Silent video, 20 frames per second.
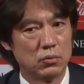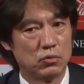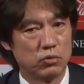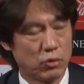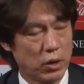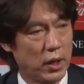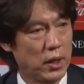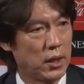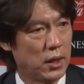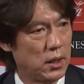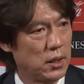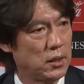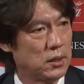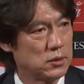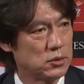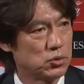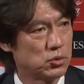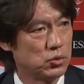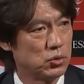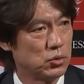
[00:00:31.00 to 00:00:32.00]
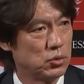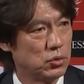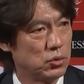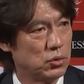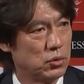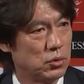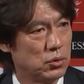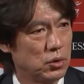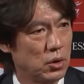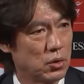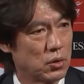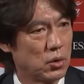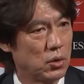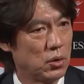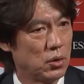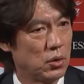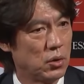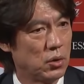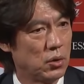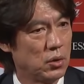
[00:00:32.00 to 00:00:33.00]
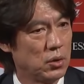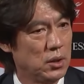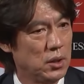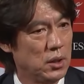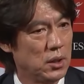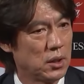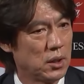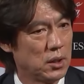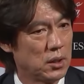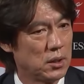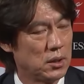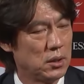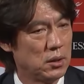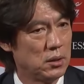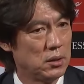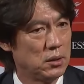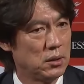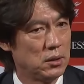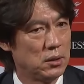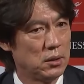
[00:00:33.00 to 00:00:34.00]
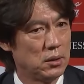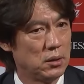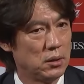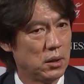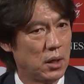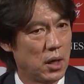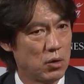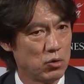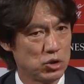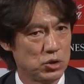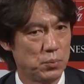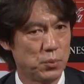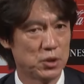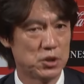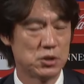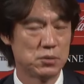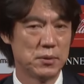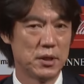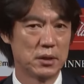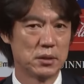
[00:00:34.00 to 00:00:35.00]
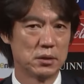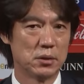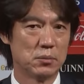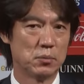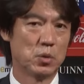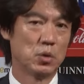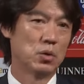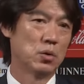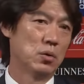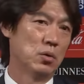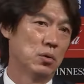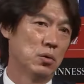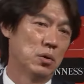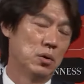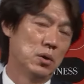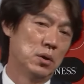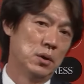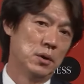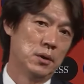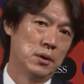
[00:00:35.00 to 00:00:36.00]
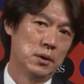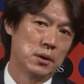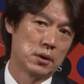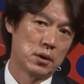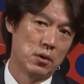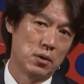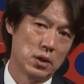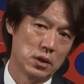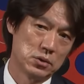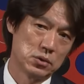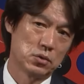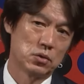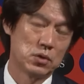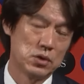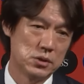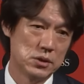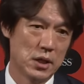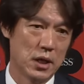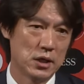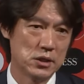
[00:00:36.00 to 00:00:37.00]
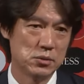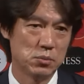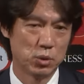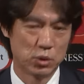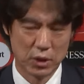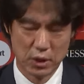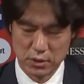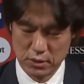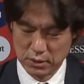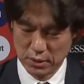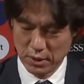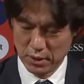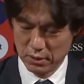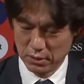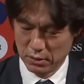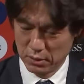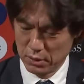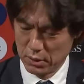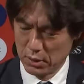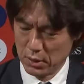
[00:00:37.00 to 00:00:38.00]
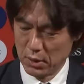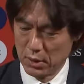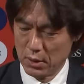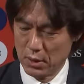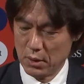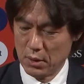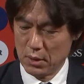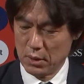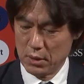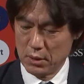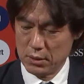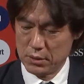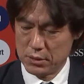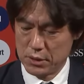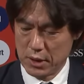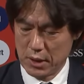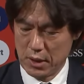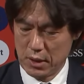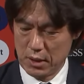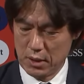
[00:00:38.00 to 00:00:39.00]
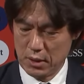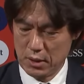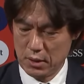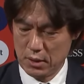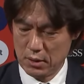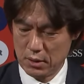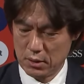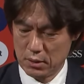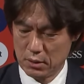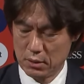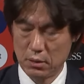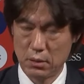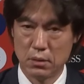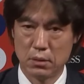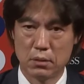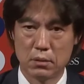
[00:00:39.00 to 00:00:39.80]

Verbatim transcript: 국회에 가가지고 여러 이야기를 하고 싶었지만은 뭐 결과적으로 이제 하지 못했는데요. 제